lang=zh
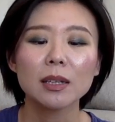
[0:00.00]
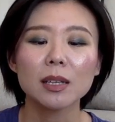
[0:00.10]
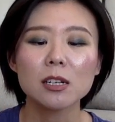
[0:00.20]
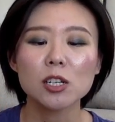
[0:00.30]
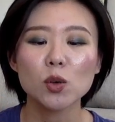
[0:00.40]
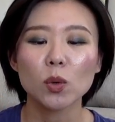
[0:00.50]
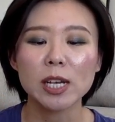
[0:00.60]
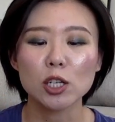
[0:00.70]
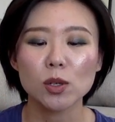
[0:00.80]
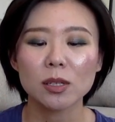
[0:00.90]
但是我
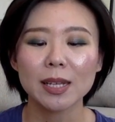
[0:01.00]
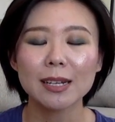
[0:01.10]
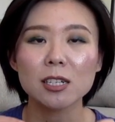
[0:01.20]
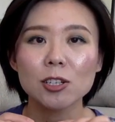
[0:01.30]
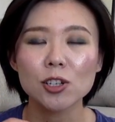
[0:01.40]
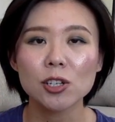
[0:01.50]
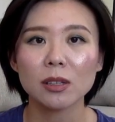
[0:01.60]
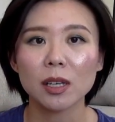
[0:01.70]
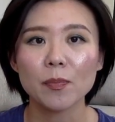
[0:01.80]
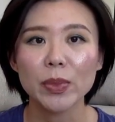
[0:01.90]
想说的是，它这个质
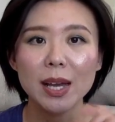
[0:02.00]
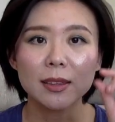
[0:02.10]
地，